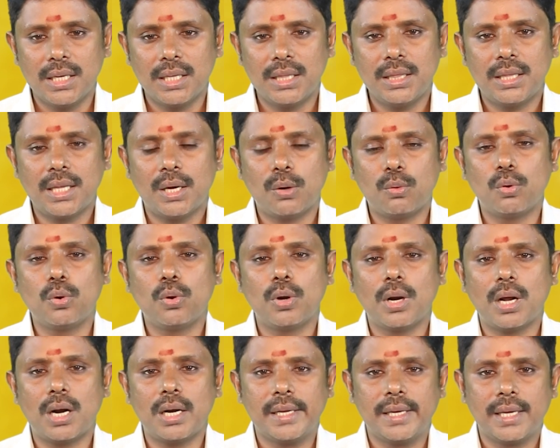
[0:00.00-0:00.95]
இந்த
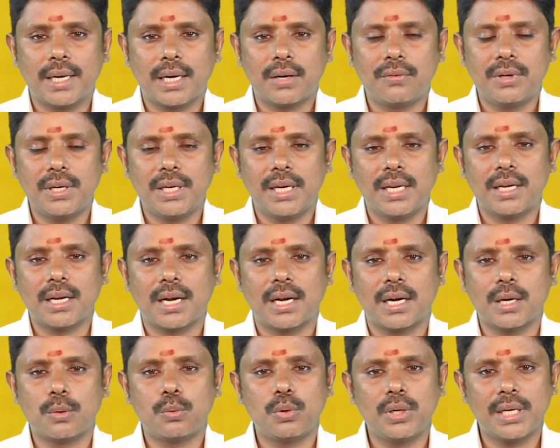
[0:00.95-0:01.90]
ஒரு நாள் இரவு
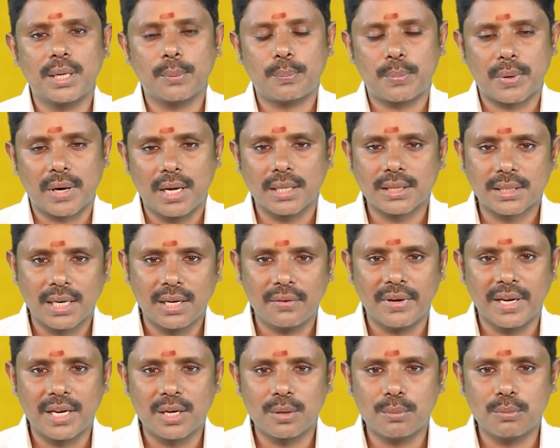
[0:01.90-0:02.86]
நீங்கள் கடவுள்கிட்ட பிரார்த்தனை
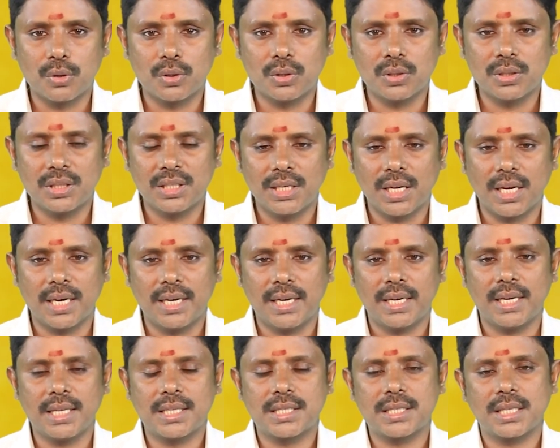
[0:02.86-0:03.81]
வைக்கும்போது
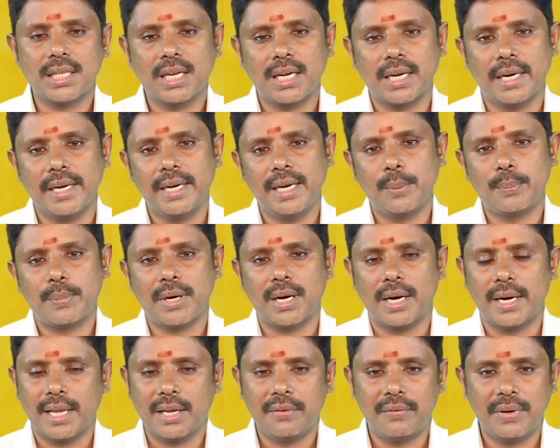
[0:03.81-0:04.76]
நீங்கள் நினைச்சதை
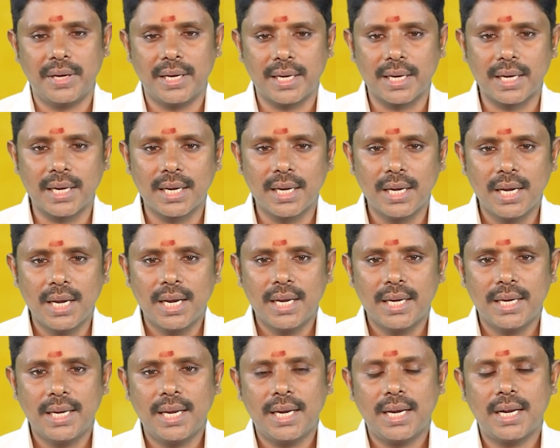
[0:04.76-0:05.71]
கண்டிப்பாக அடைவீங்க
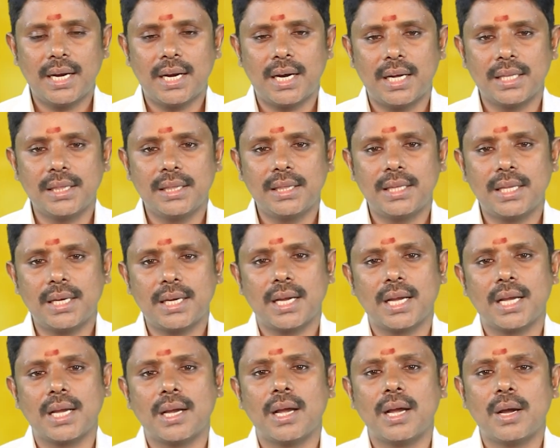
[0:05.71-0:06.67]
ஏன்னா அந்த
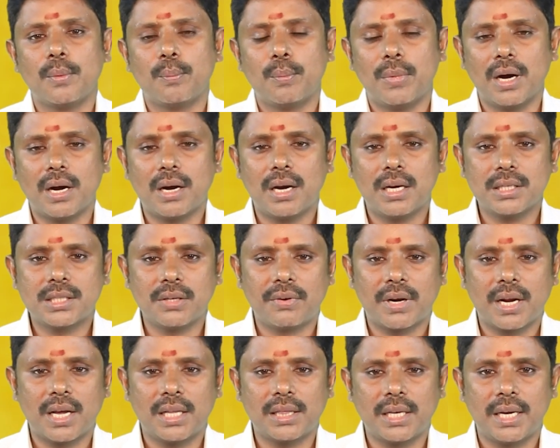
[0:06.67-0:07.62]
மகா
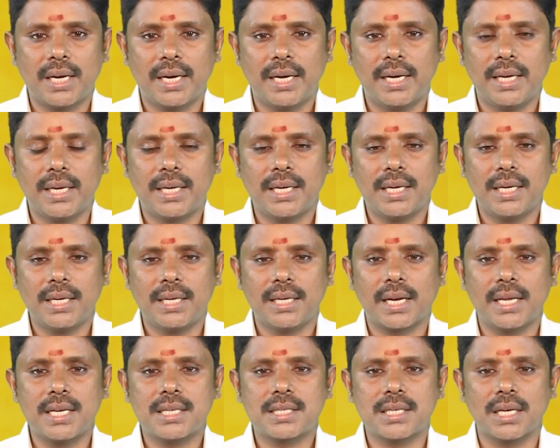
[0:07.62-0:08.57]
சிவராத்திரி அன்னைக்கு
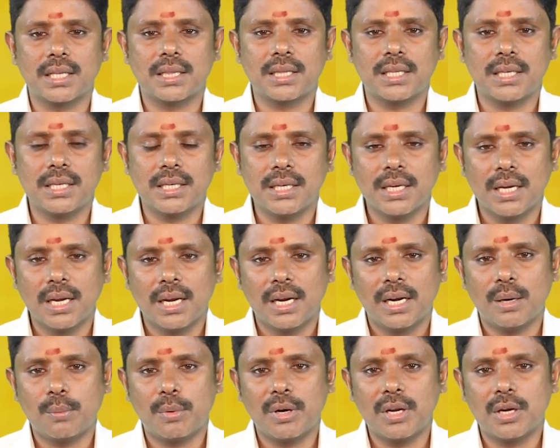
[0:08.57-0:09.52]
இறை சக்தி
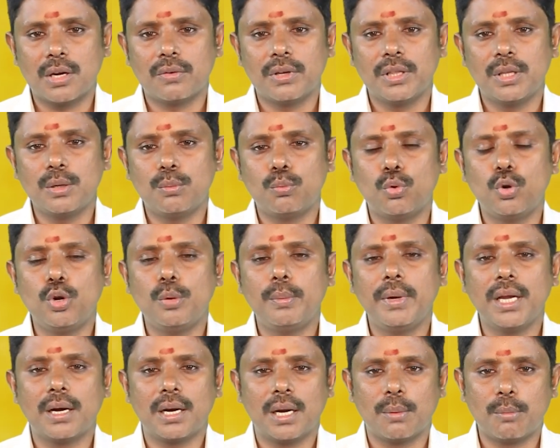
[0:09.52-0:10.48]
நம்மளுக்கு வந்து
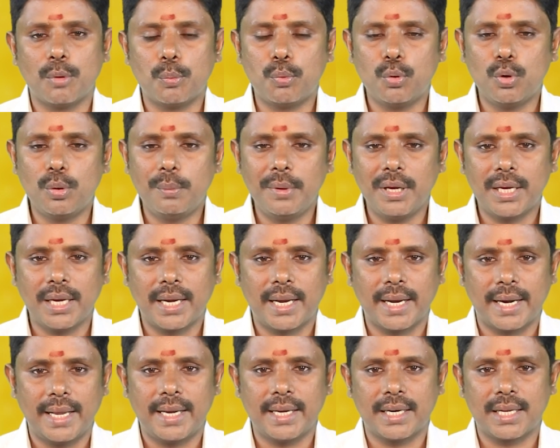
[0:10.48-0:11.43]
முழுமையாக நம்ம பூமிக்கு
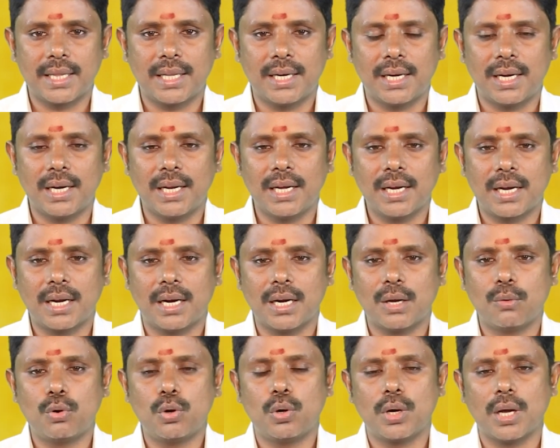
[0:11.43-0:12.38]
கிடைக்கிறதுனால
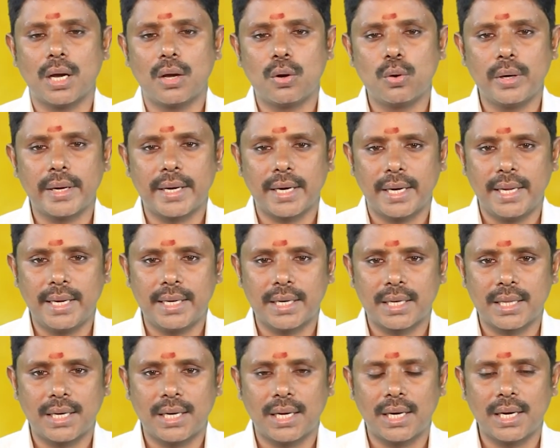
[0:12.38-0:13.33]
கடவுளோட அருள்
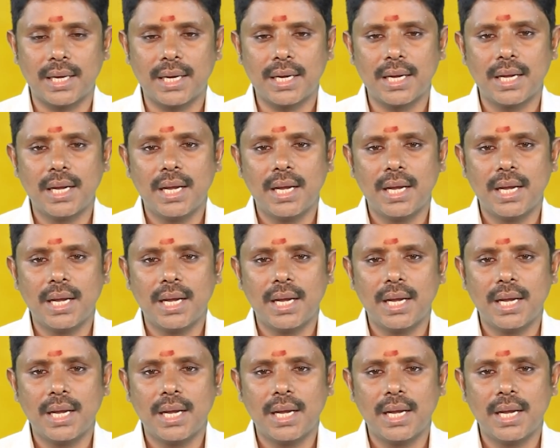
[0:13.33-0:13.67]
கிடைக்கிறதுனால